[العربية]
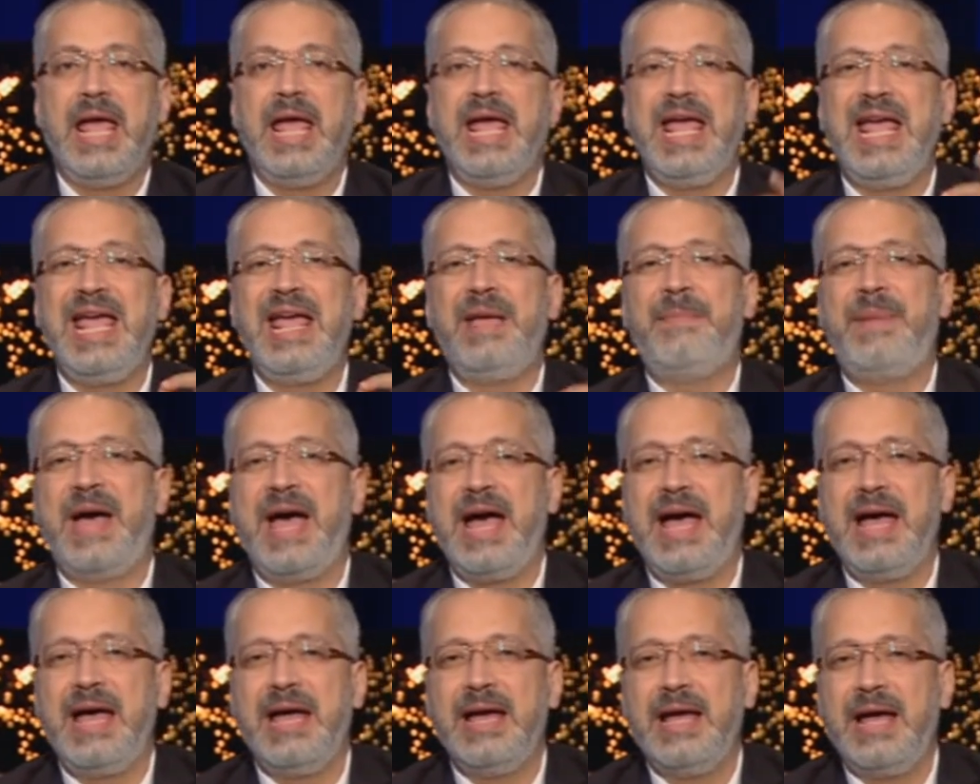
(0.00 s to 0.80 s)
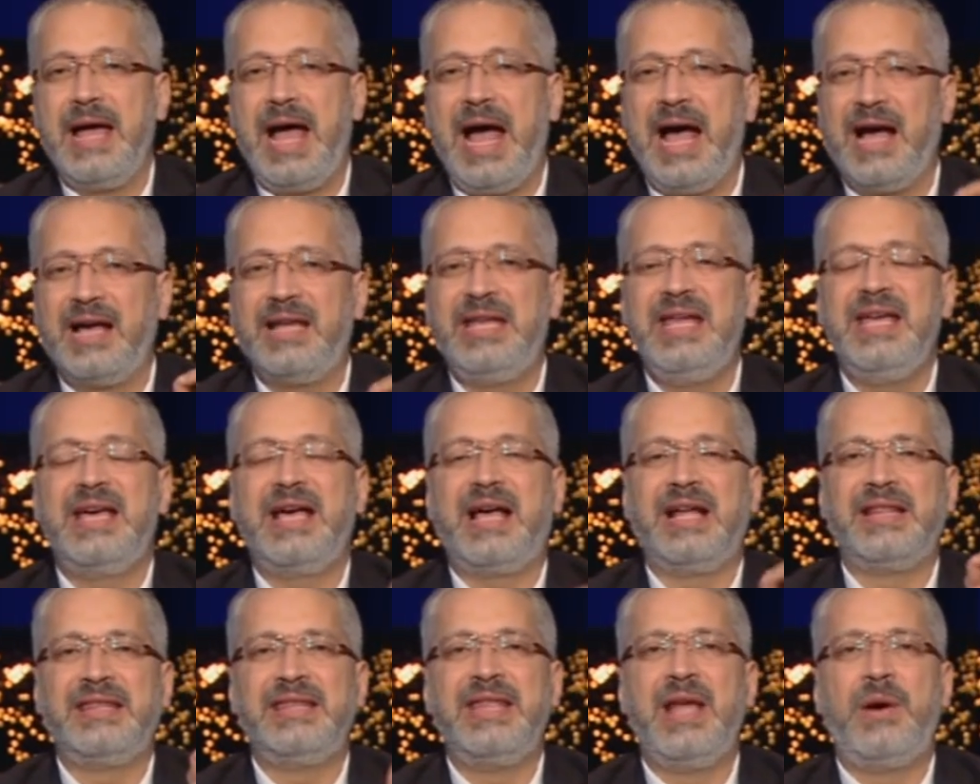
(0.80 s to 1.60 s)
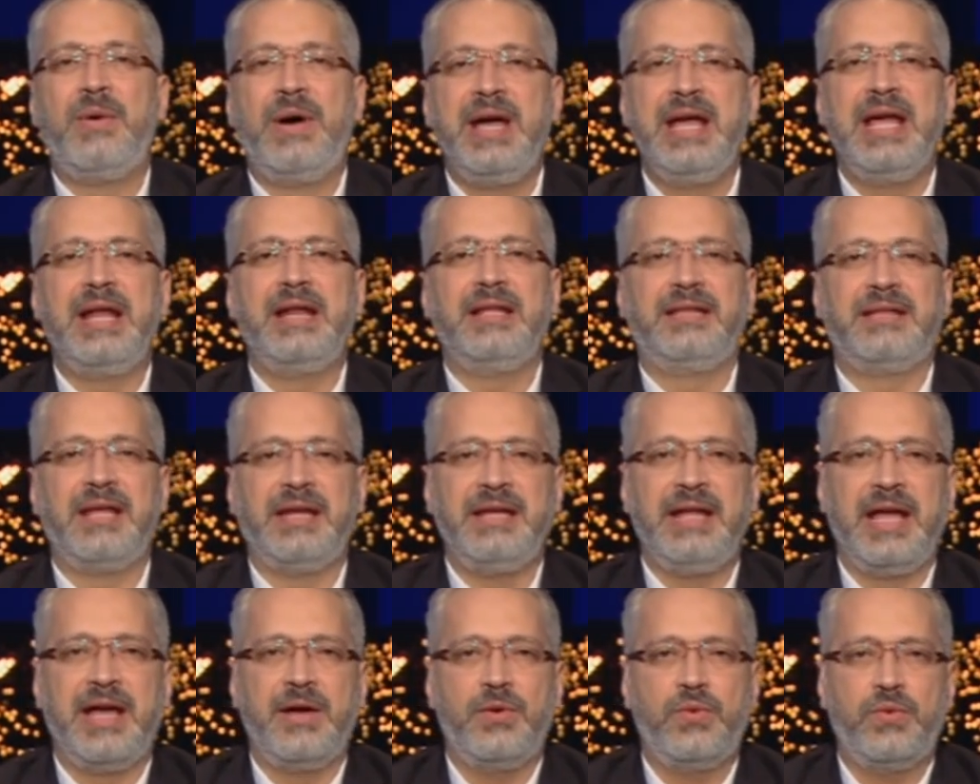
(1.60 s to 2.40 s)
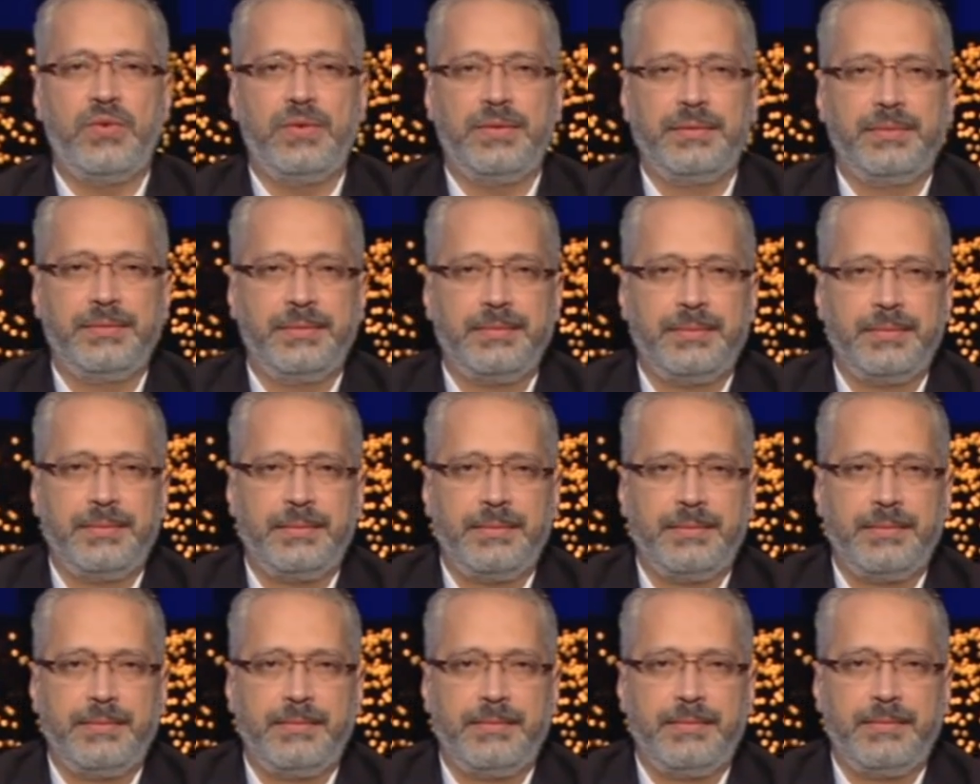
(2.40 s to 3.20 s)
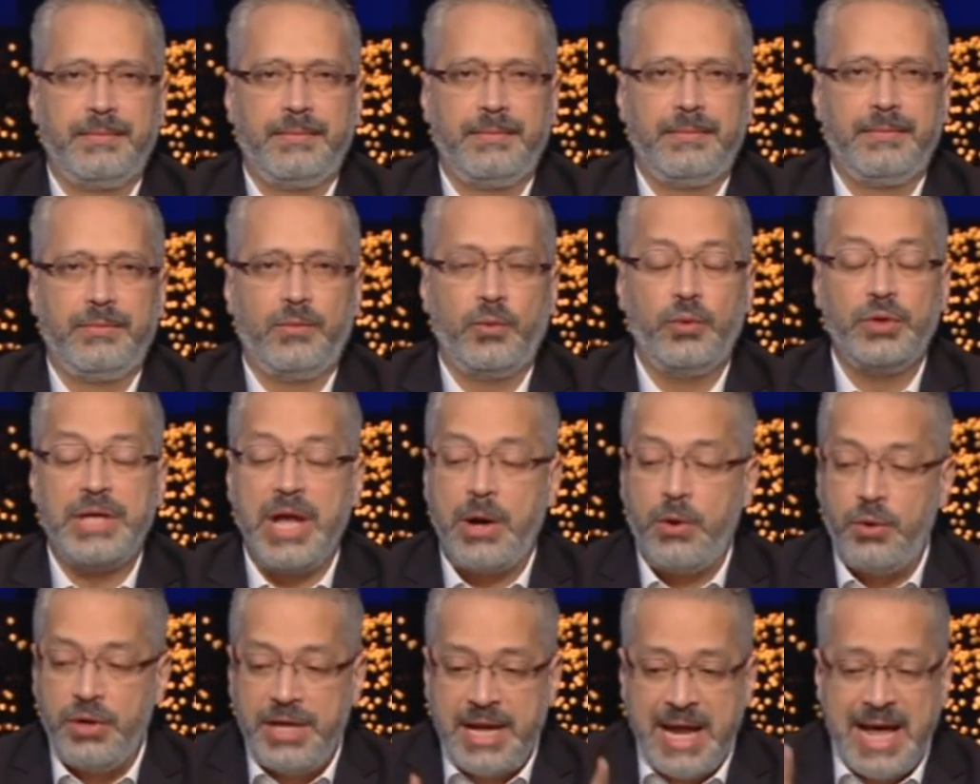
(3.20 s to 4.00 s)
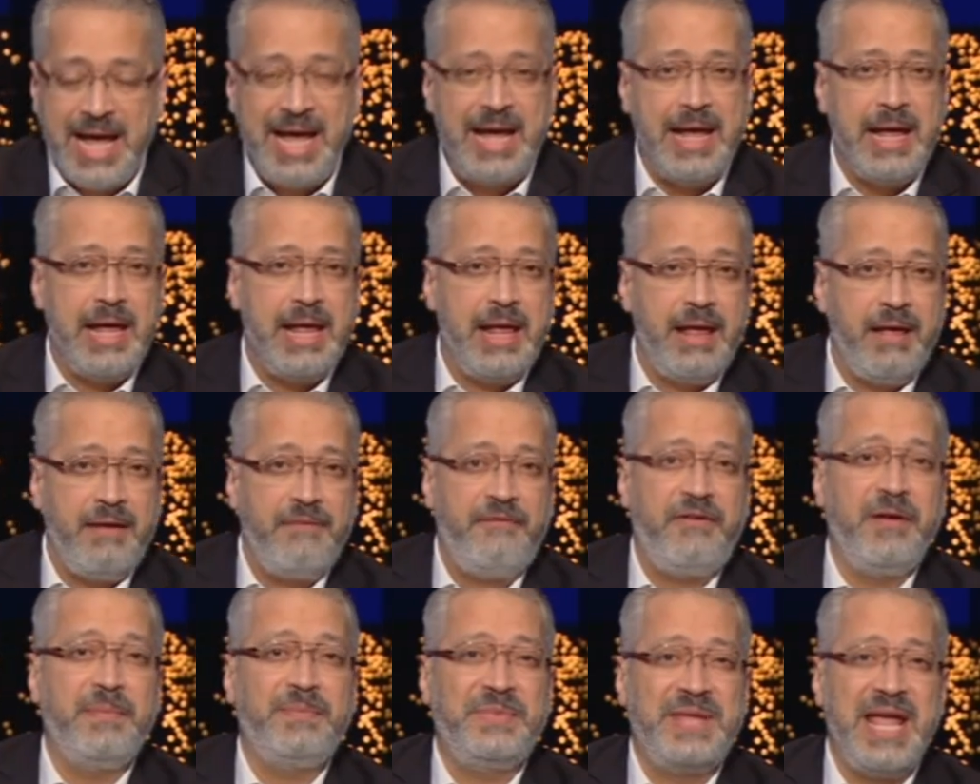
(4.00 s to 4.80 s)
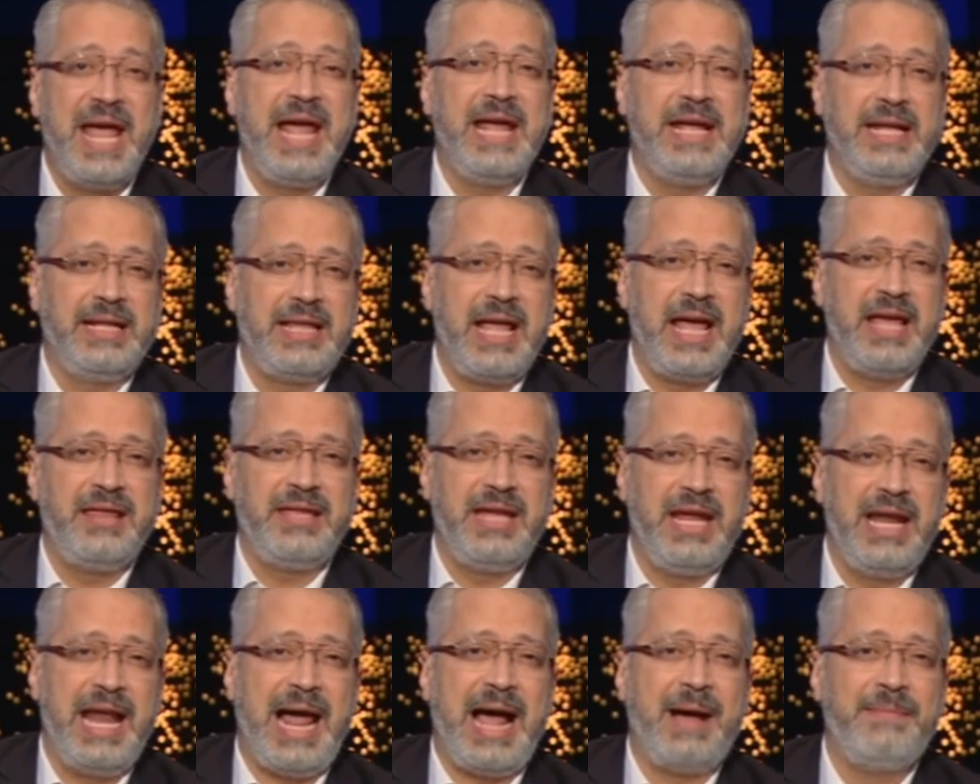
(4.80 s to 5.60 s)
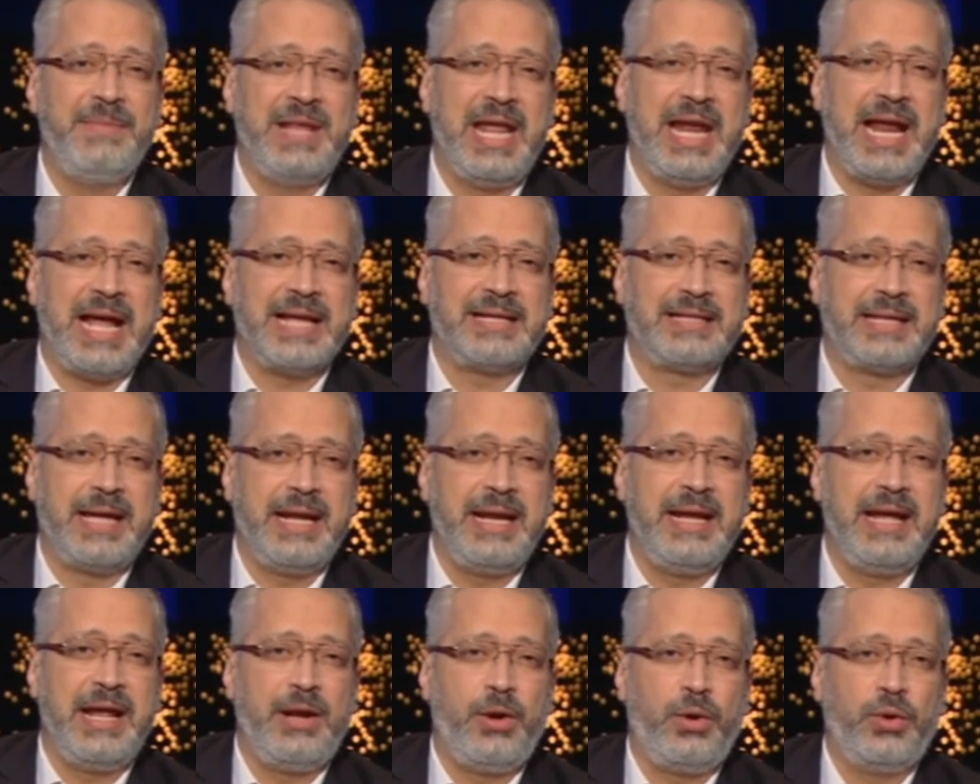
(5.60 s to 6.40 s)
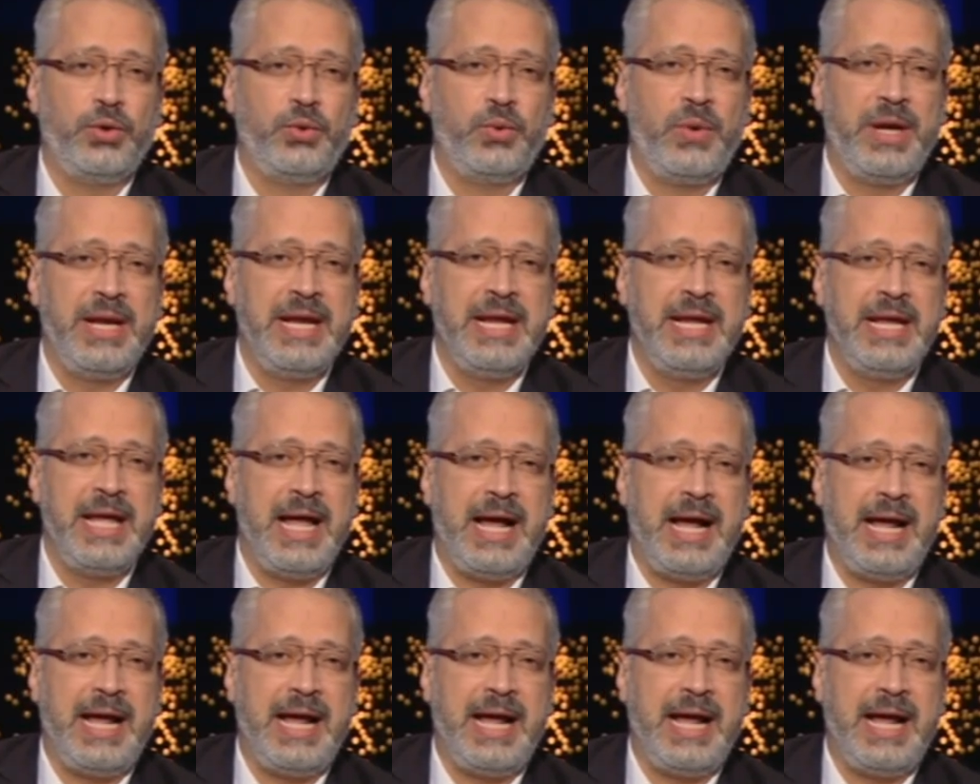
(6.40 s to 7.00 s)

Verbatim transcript: إيه بقى حقيقة نوايا نتنياهو وده قلناه في بداية هذه الحملة العسكرية العدوانية